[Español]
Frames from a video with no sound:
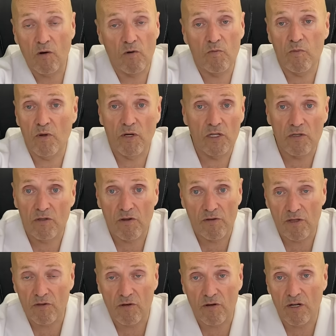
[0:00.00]
con un poquito de
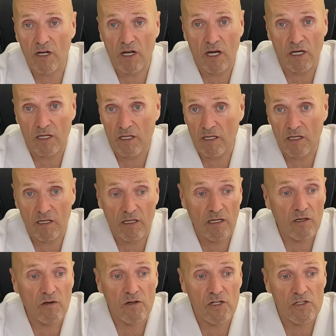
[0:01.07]
citronela
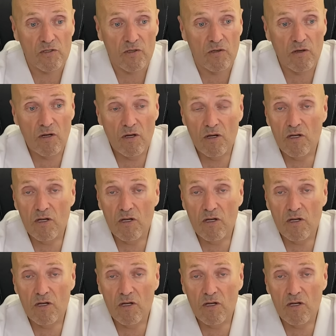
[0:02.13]
y, con eso